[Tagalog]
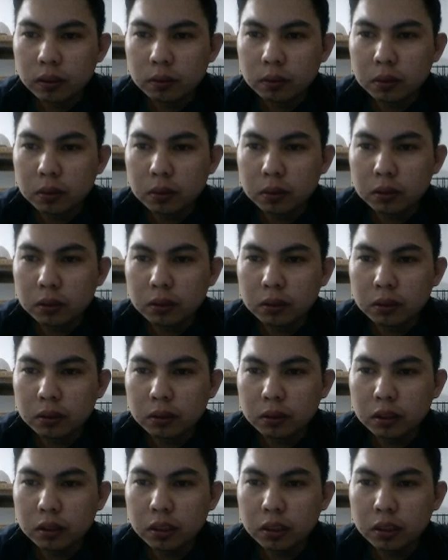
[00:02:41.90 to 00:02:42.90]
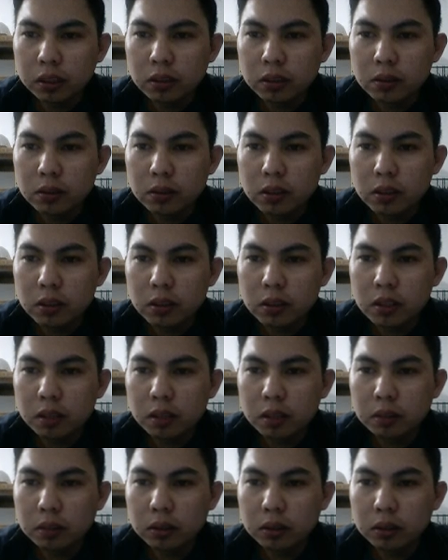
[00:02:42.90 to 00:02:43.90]
World Coordination System
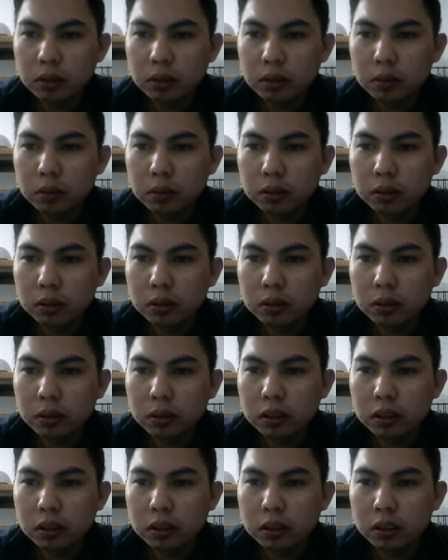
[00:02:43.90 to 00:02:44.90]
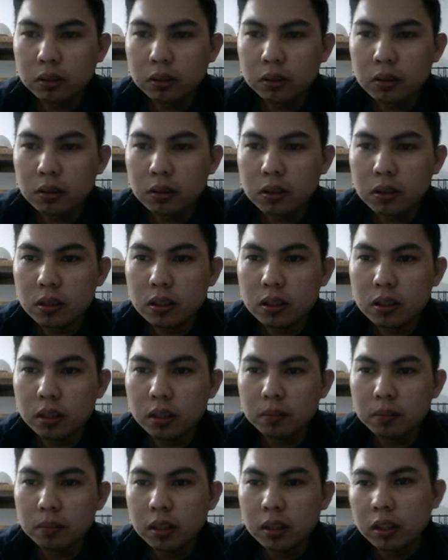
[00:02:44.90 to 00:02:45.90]
ito yung World Coordination System
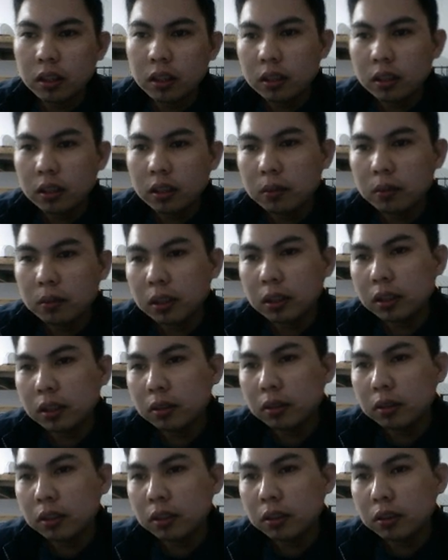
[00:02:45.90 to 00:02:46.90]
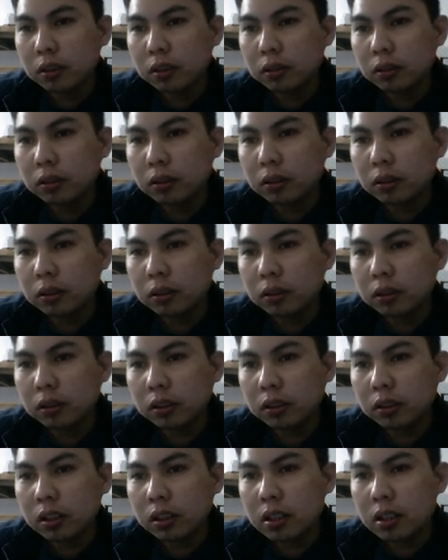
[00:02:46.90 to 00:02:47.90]
nakikita nyo dito yung North,
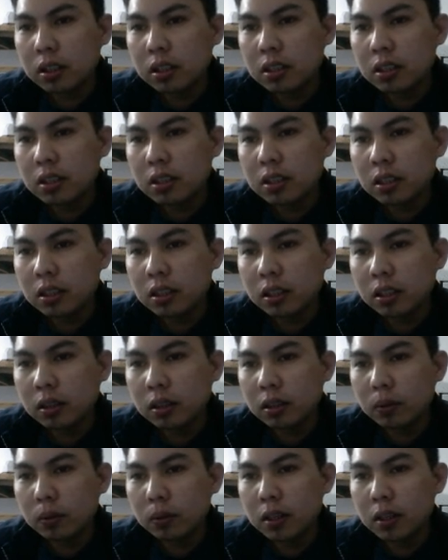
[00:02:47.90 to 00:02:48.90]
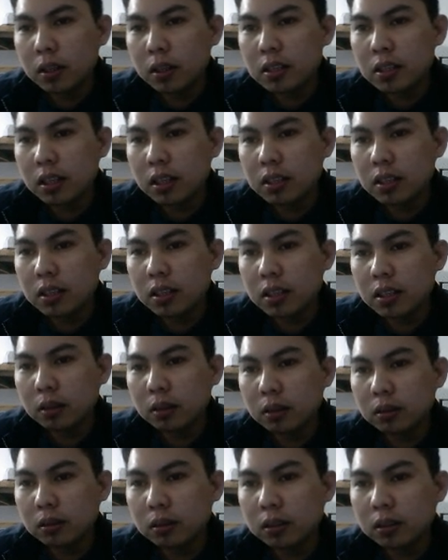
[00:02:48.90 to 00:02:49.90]
East, West at South
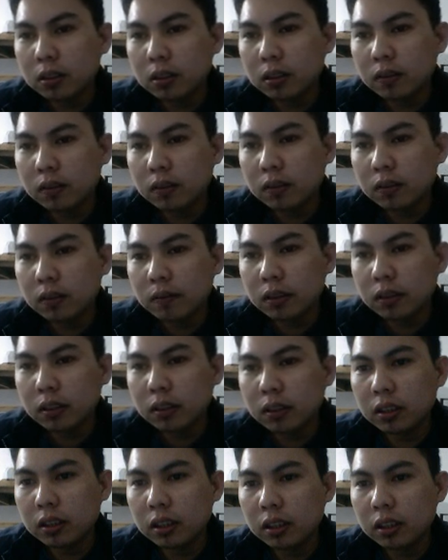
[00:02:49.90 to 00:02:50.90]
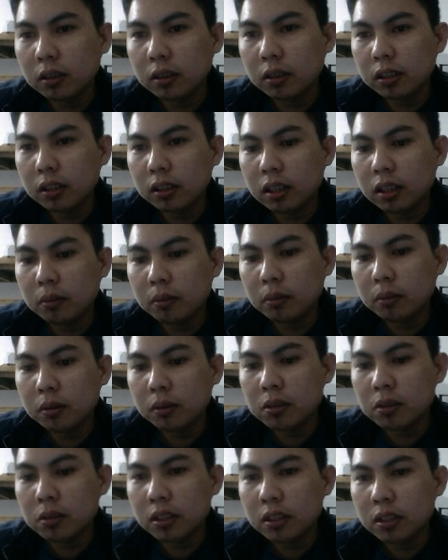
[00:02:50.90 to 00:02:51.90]
yung tinatawag na
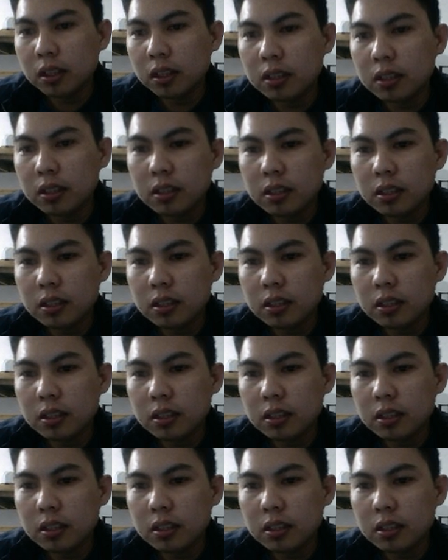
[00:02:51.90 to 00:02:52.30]
WCS